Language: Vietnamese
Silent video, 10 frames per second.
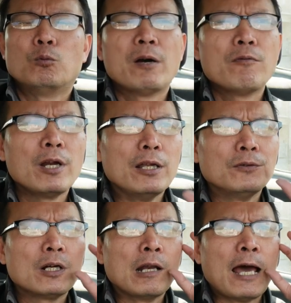khóa huấn
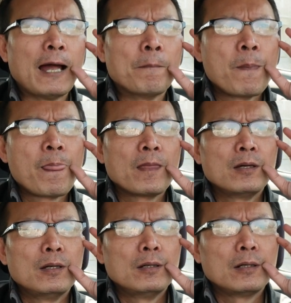luyện tức là
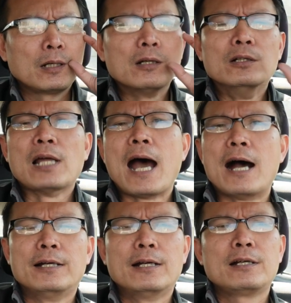cái người
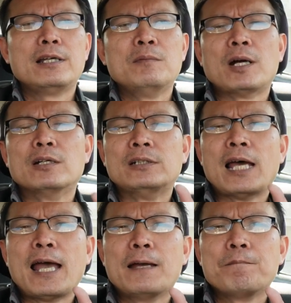thợ đó đó khi mà người
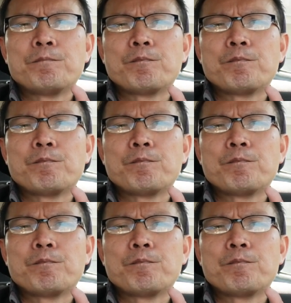ta